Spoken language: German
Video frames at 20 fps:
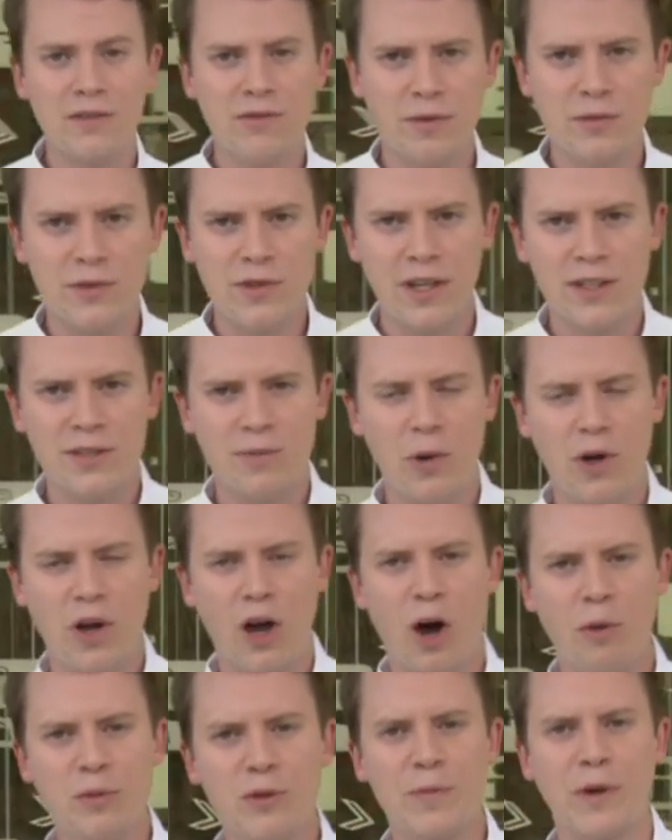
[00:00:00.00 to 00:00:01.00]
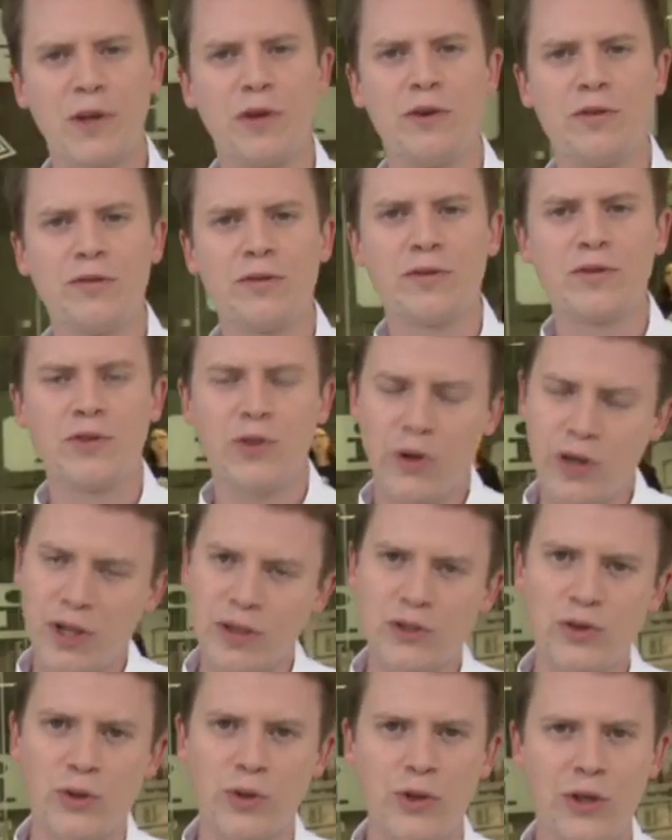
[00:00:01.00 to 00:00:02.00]
hier vom Salzburger Hauptbahnhof. Zurück
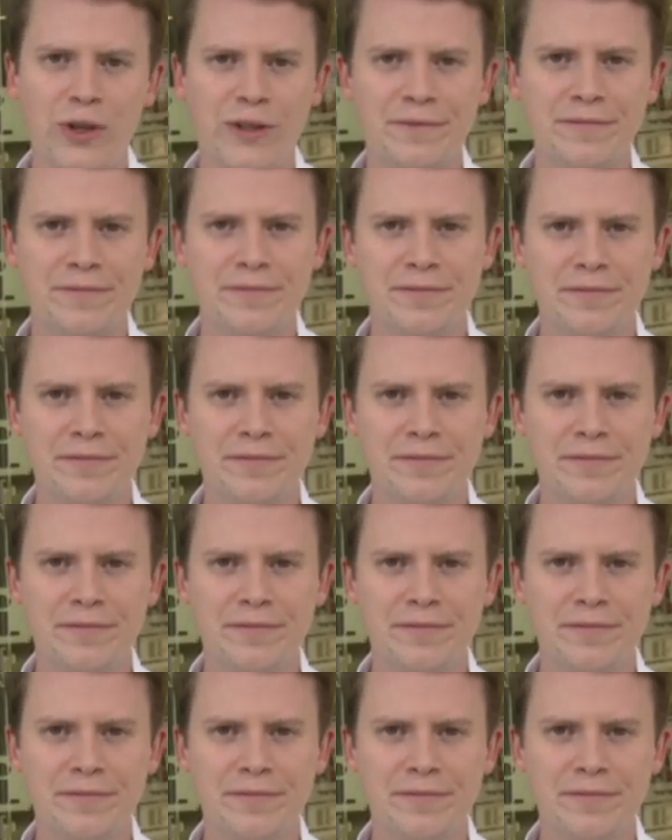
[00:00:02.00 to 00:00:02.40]
ins Studio.